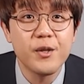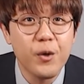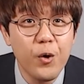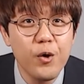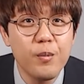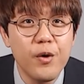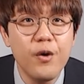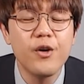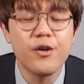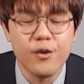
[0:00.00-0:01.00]
共有も
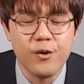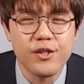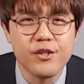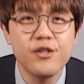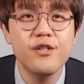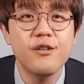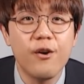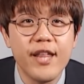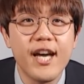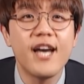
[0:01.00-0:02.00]
よろしくお
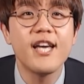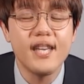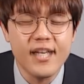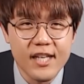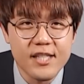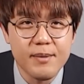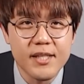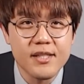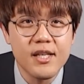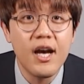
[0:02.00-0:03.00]
願いいたしま
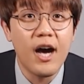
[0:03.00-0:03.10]
す。